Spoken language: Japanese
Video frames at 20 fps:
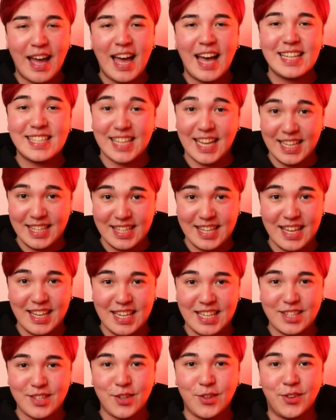再生
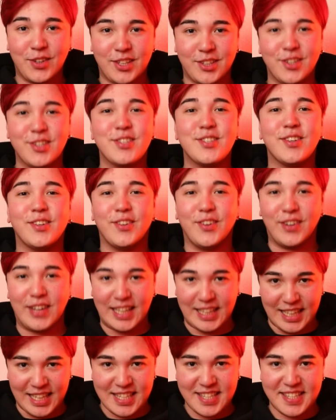リストの一つの動
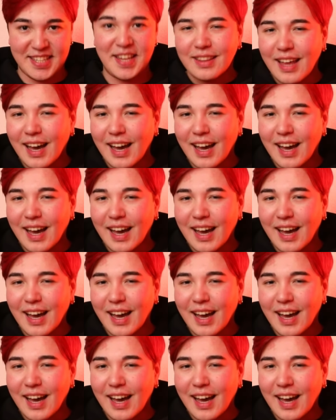画です。